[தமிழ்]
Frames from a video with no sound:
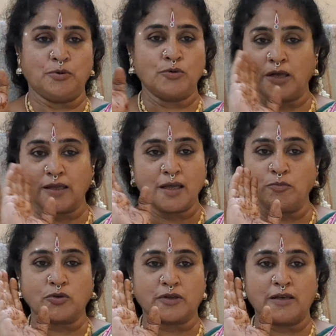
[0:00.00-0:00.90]

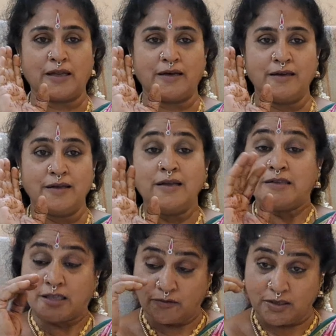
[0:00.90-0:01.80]
போனாதான் முக்தி இல்லை
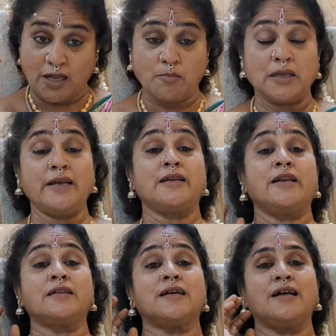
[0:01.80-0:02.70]
திருவண்ணாமலை
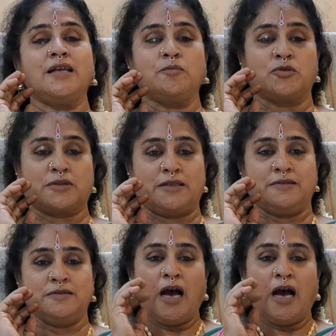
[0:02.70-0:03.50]
நினைத்தாலே முக்தி